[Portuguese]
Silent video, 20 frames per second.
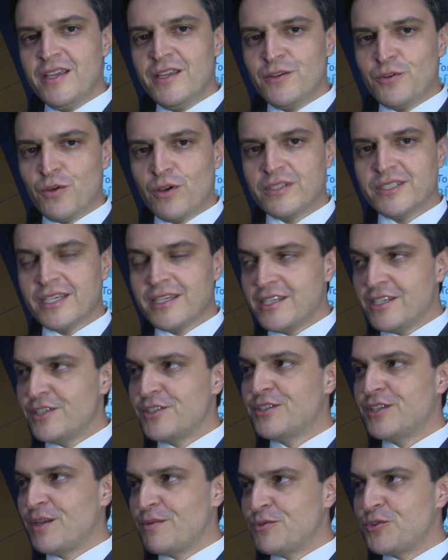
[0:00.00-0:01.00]
E nós
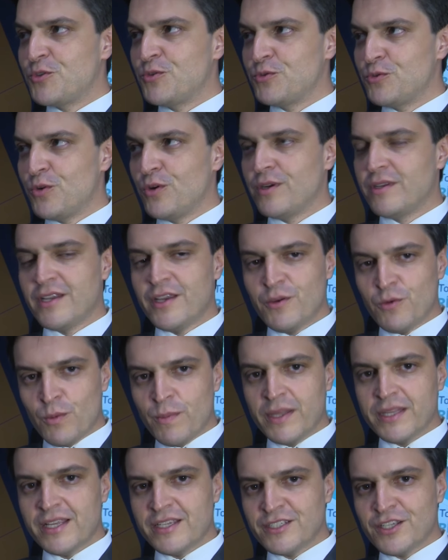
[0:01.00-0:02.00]
acreditamos que o torneio é
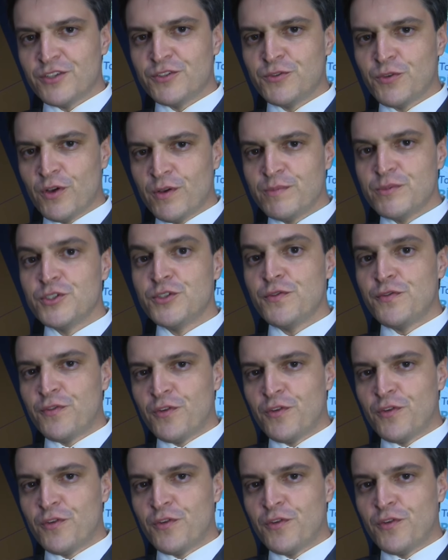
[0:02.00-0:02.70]
uma dessas formas de